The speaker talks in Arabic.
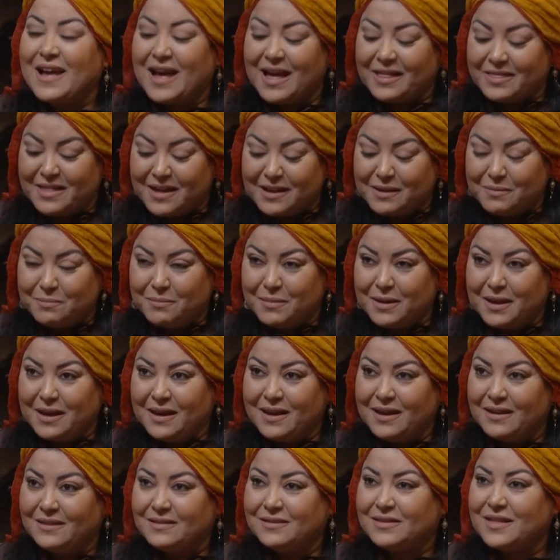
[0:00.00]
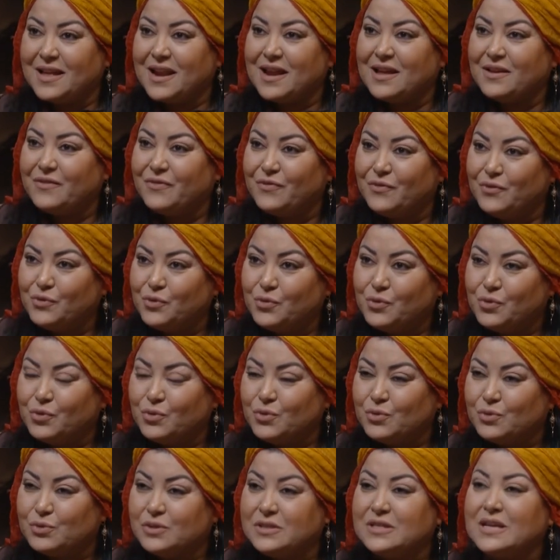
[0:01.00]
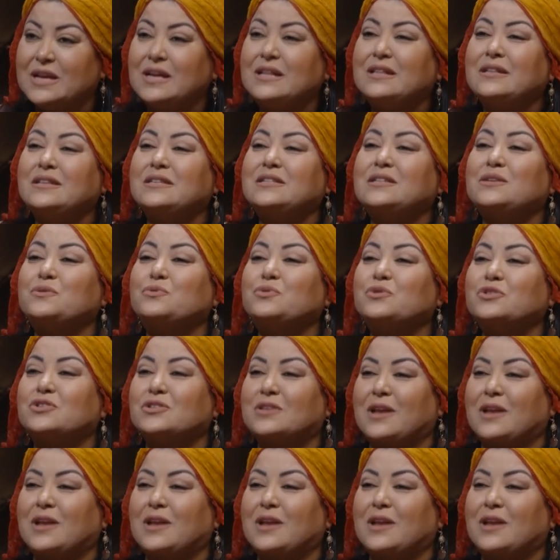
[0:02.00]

عظيمات طريف لوز انت وش